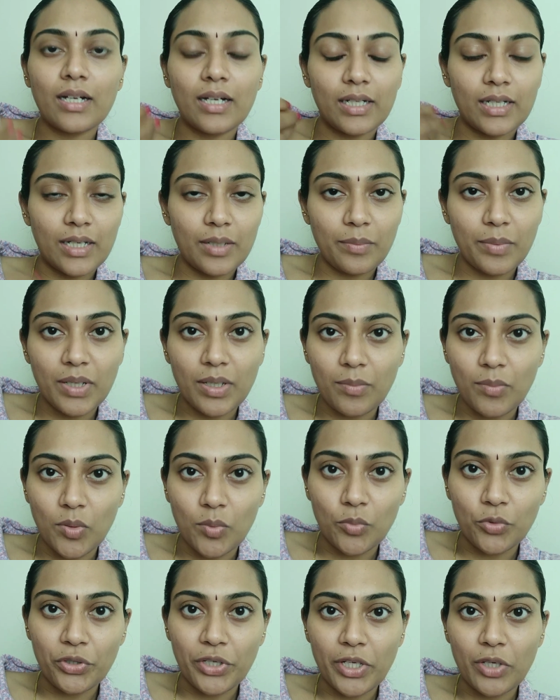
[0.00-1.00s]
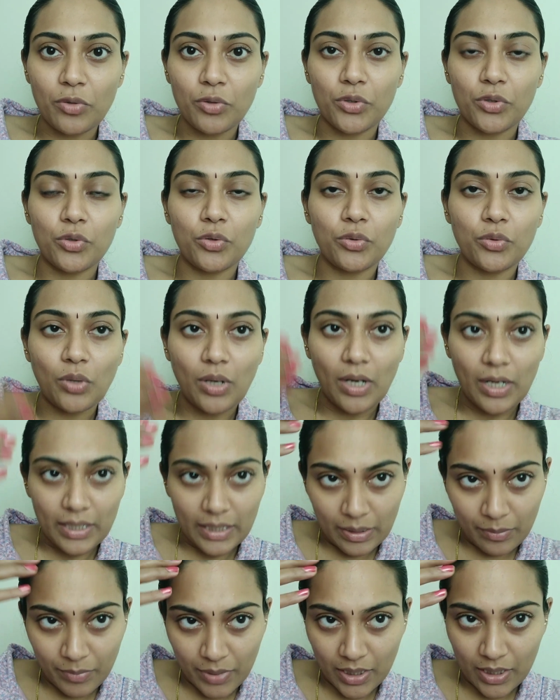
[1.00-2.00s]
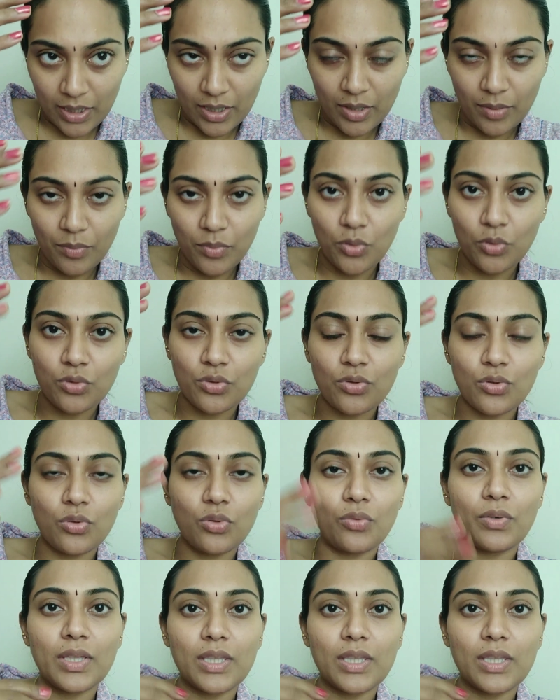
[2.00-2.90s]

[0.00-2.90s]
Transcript: கண்டிப்பாக நம்ம முடி கொட்டும் அனிமிக்காக இருப்போம் ஸோ